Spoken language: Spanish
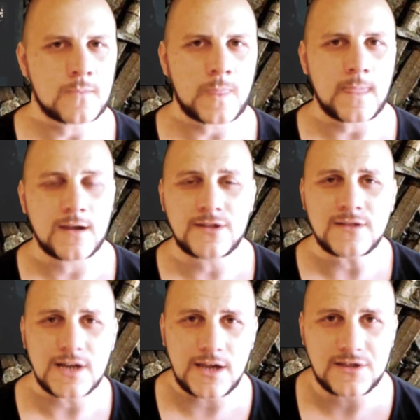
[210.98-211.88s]
Y Sansa
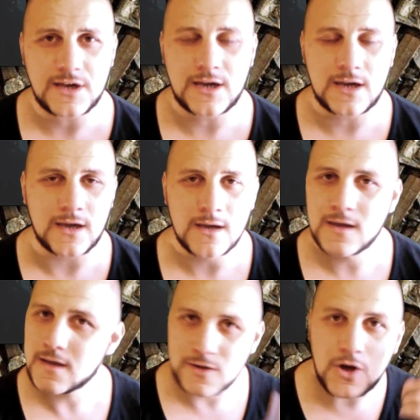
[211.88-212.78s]
le dice,
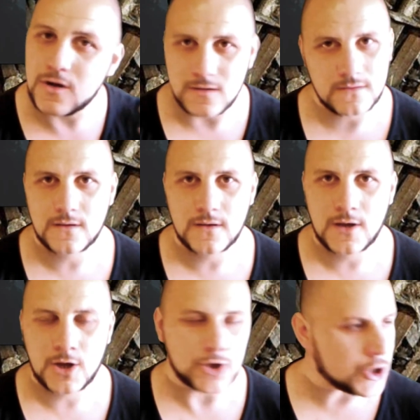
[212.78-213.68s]
no.
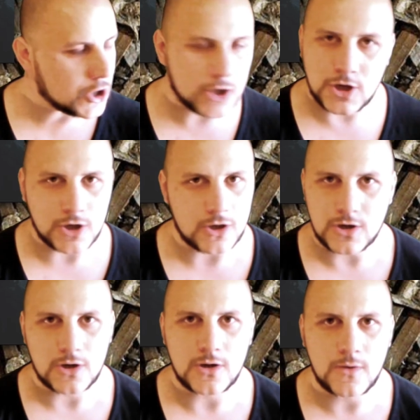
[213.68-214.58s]
No, no, no, no, no, no,
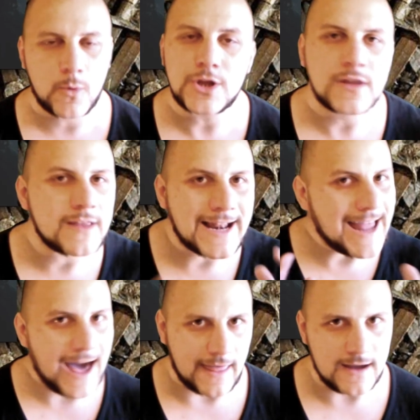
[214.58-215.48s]
no. Vos no entendés
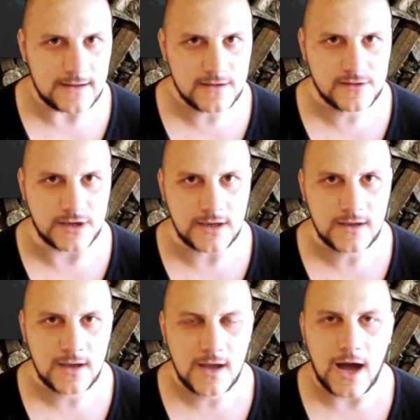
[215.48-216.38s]
nada. Sí.
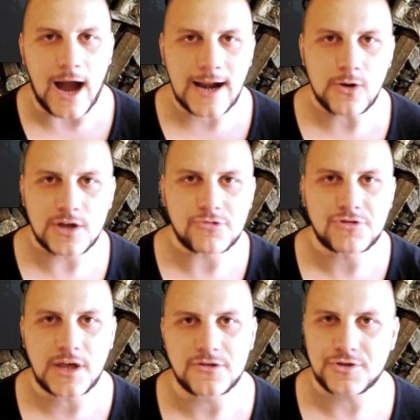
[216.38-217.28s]
Acá lo que
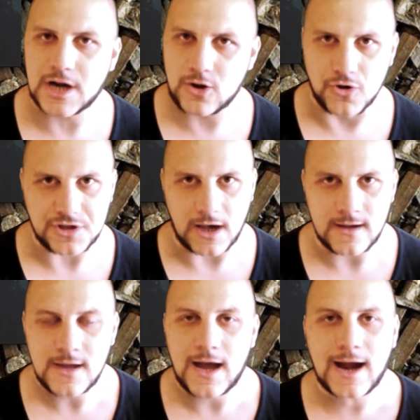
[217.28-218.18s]
sucede es otra cosa.
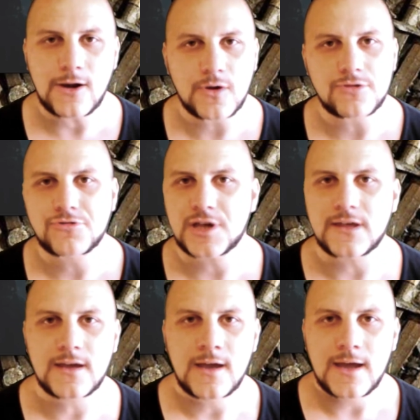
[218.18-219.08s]
Acá lo que
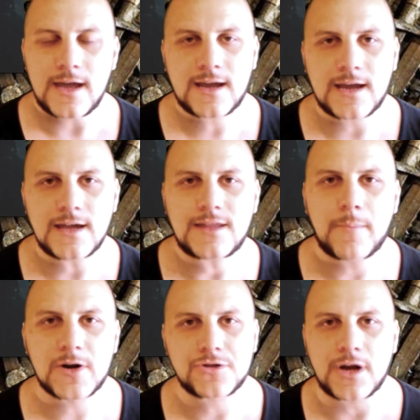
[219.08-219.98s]
sucede es que estas
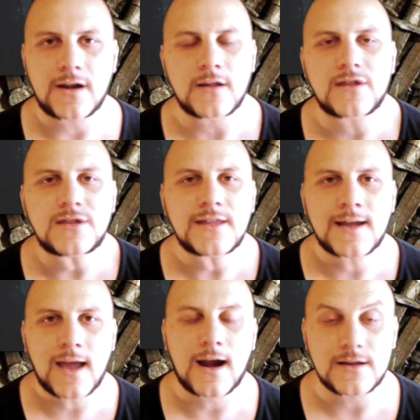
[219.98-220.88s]
personas
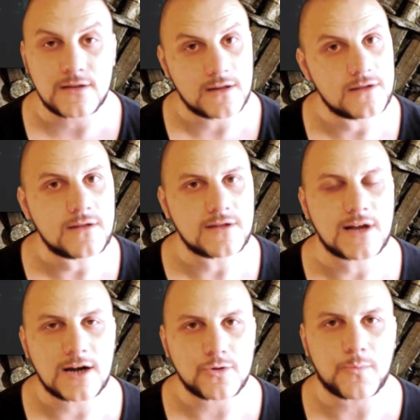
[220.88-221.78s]
necesitan quejarse, necesitan
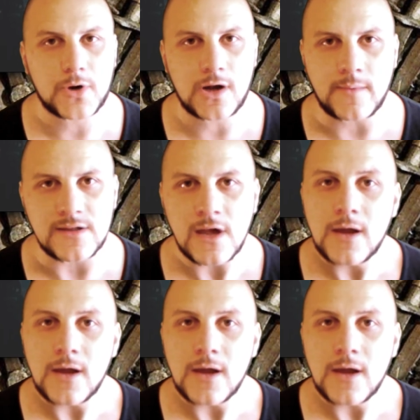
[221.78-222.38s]
sacar sus problemas.